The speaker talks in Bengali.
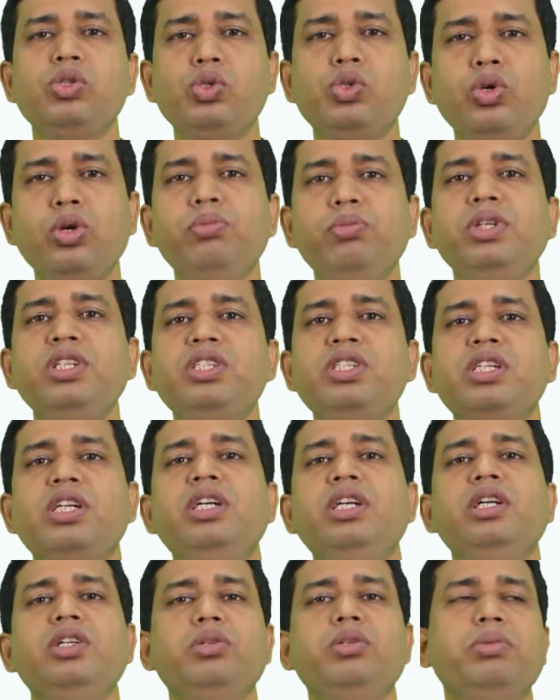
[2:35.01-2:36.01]
ছবি
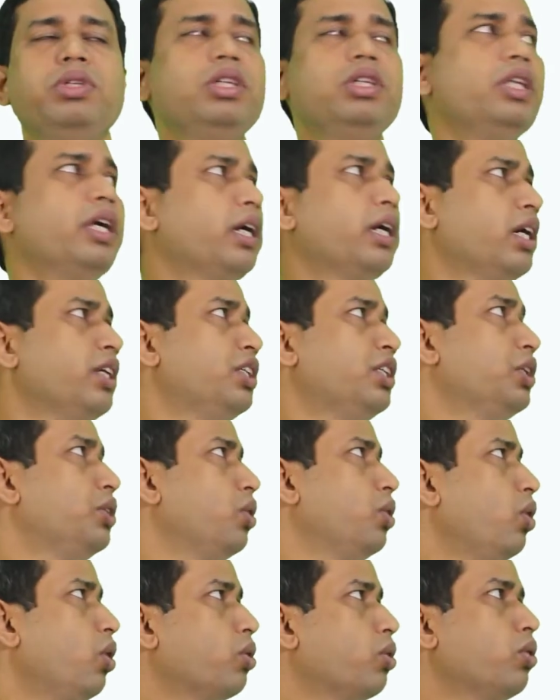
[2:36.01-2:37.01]
স্ক্রিনে তোমাদের দেখাচ্ছি একটু
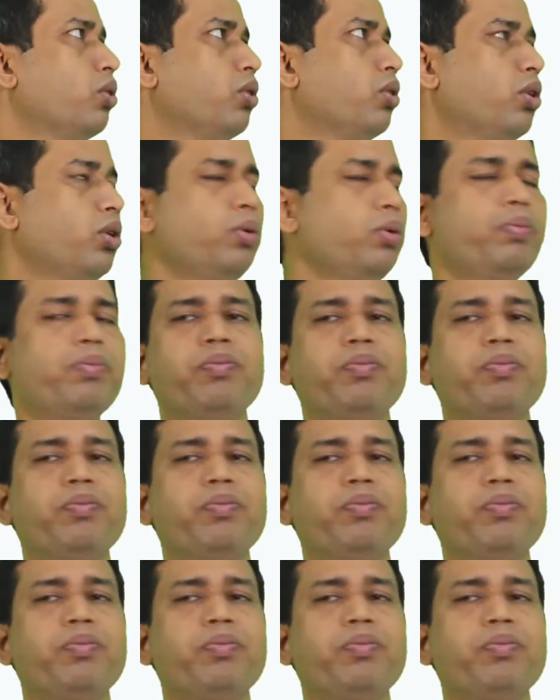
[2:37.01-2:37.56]
লক্ষ্য করো